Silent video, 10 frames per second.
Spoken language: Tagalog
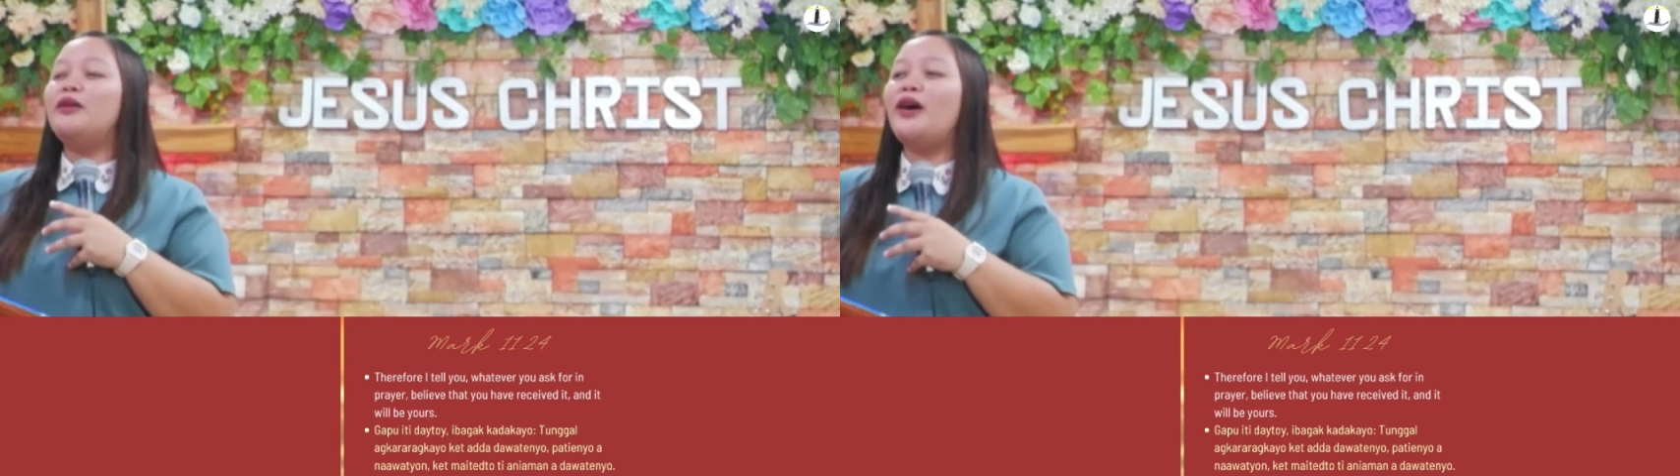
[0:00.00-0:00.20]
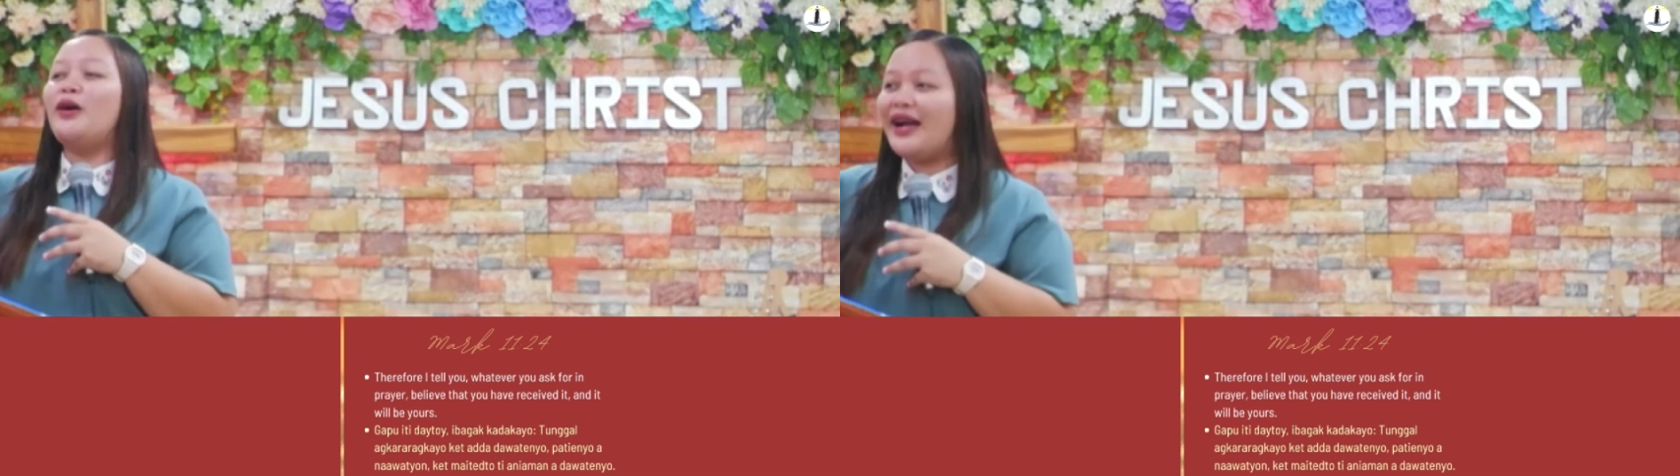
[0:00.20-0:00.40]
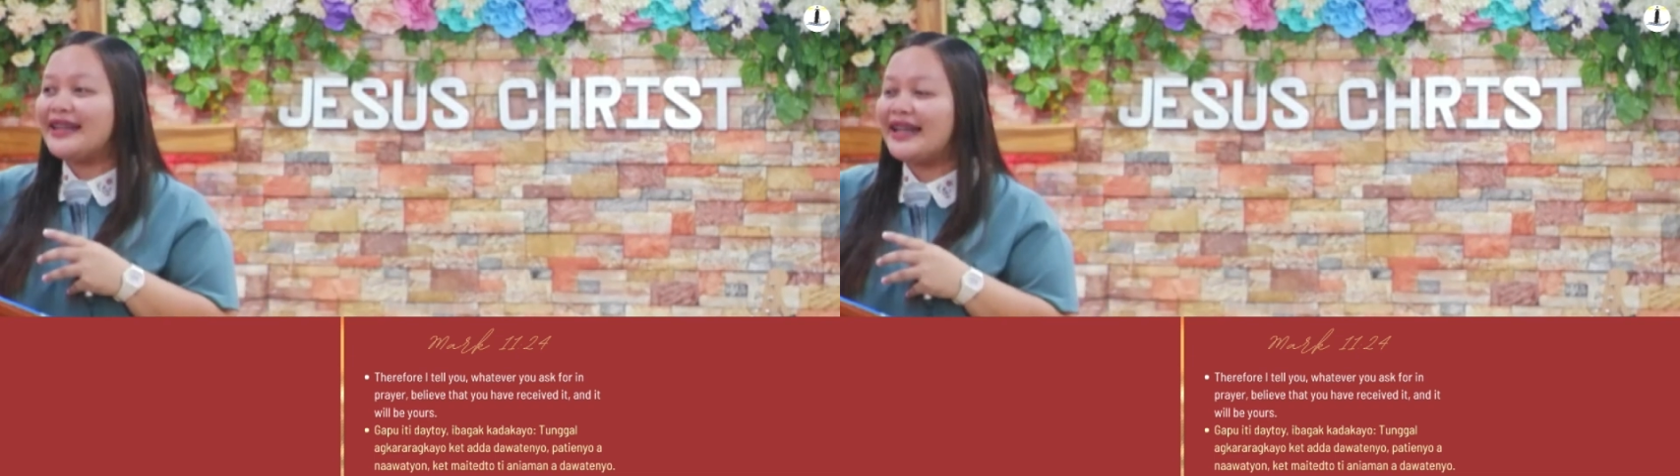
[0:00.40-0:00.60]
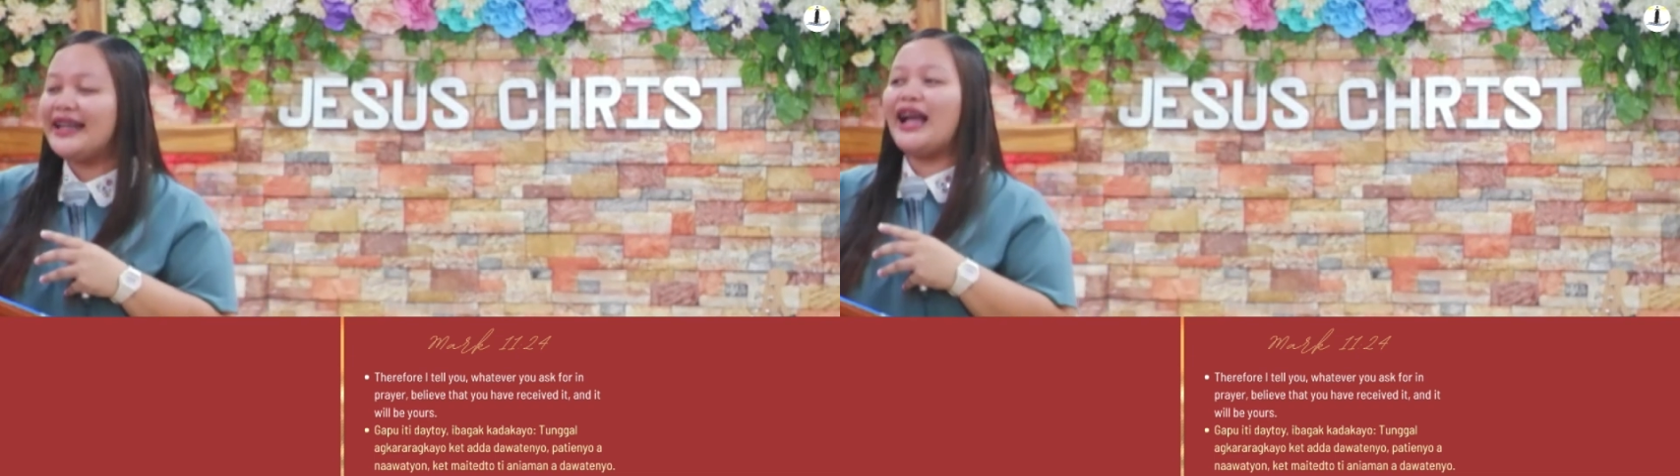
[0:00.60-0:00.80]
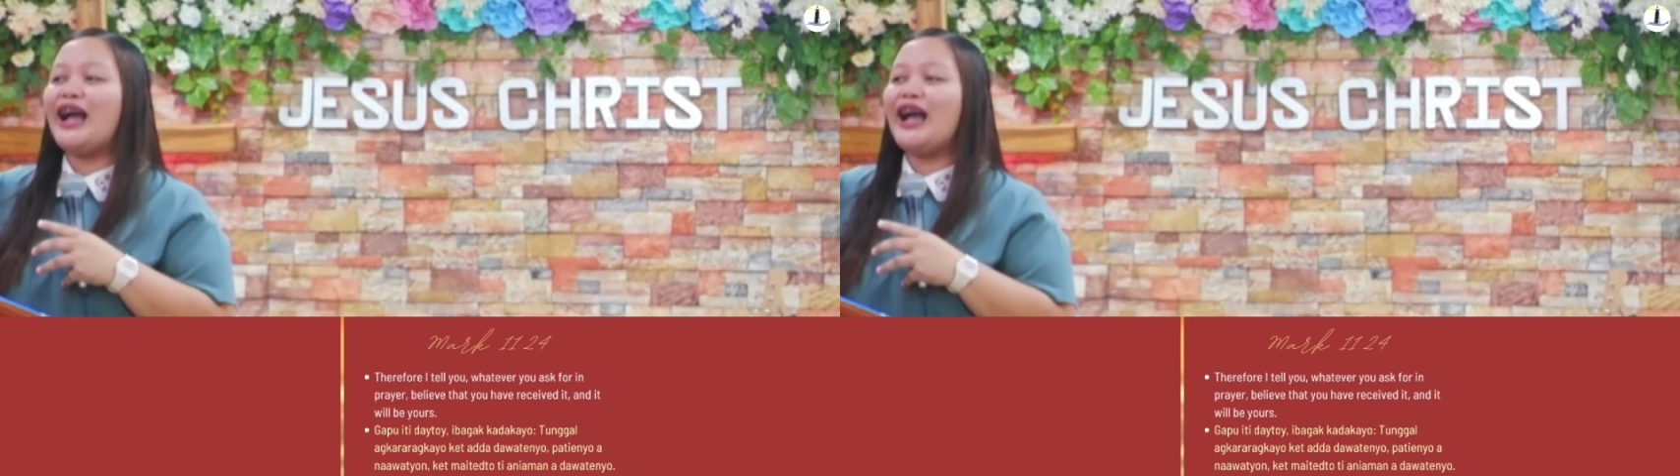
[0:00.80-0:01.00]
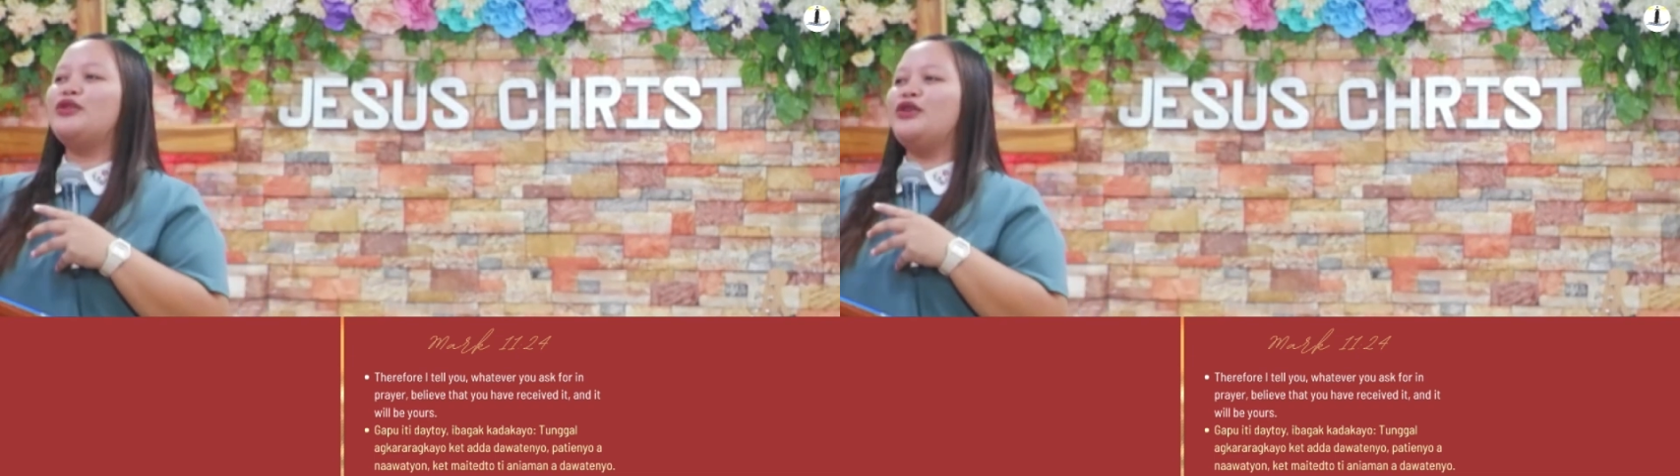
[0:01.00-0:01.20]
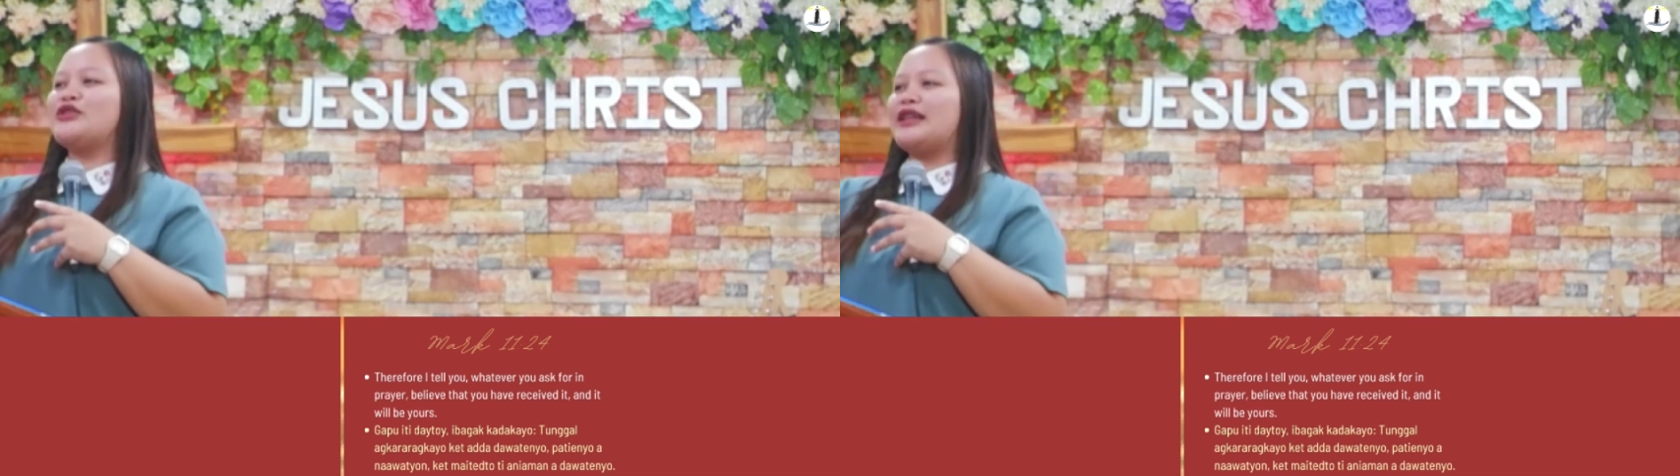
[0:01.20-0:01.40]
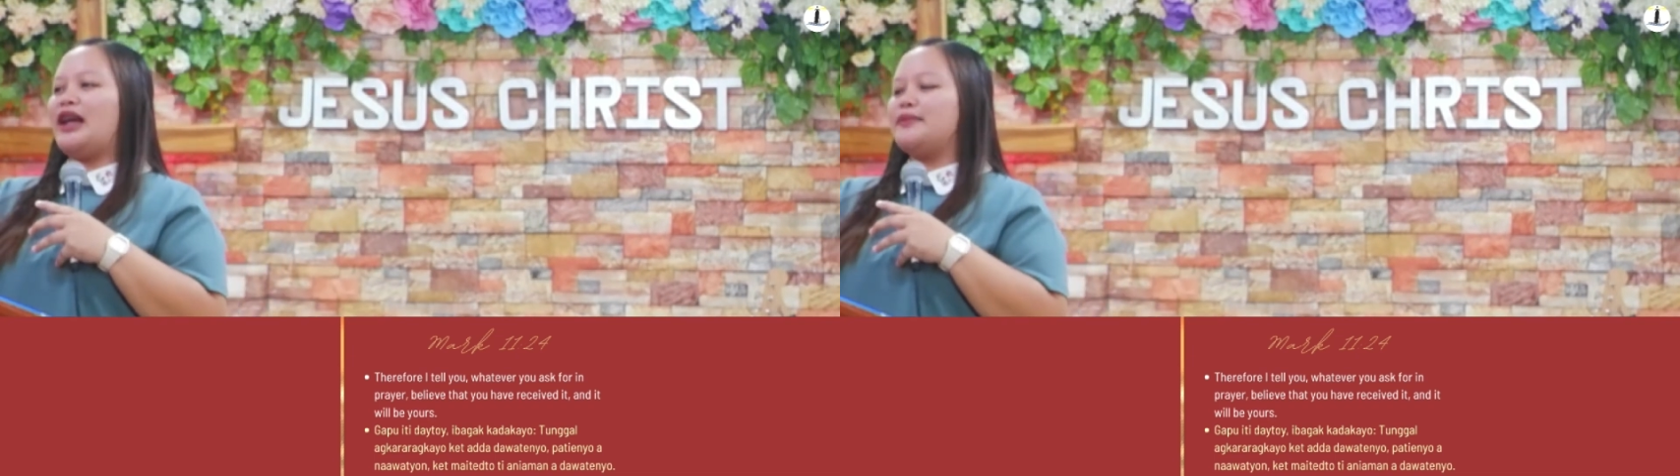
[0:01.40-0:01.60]
awatan ni Apo
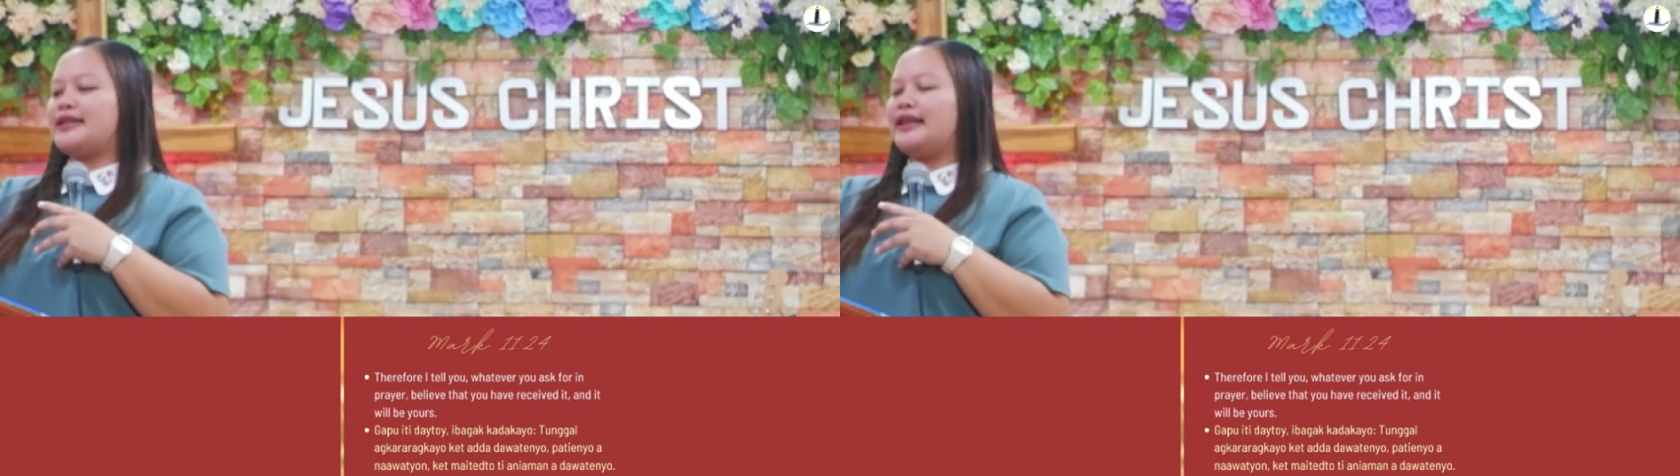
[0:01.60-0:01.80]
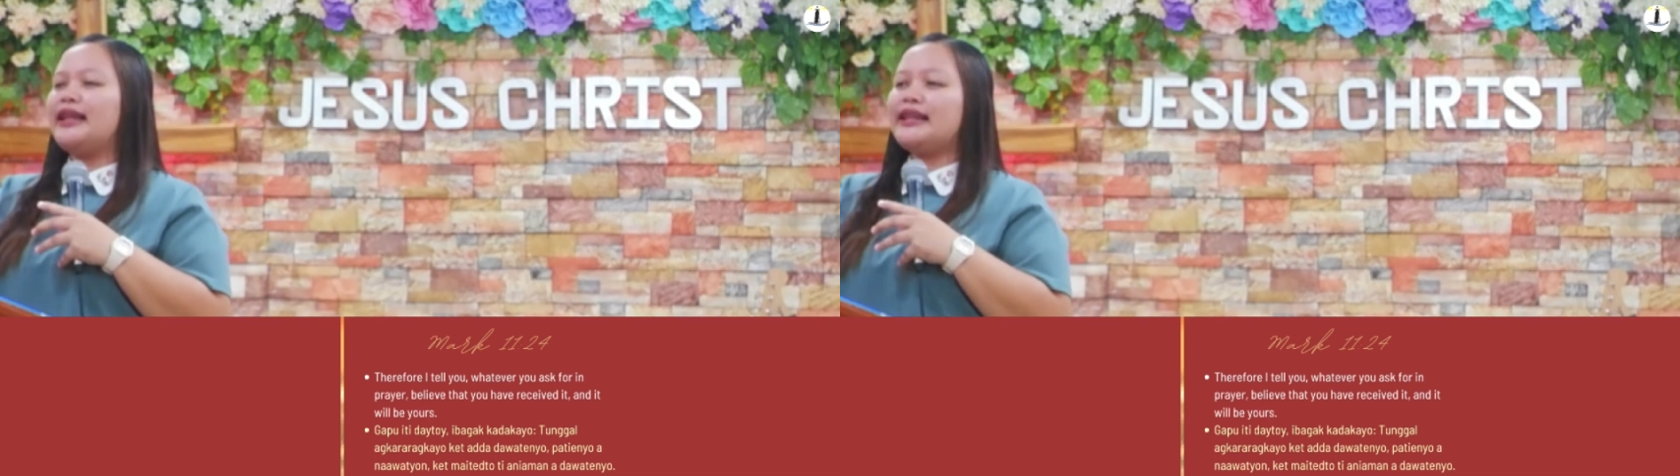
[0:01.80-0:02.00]
Diyos kakabsat,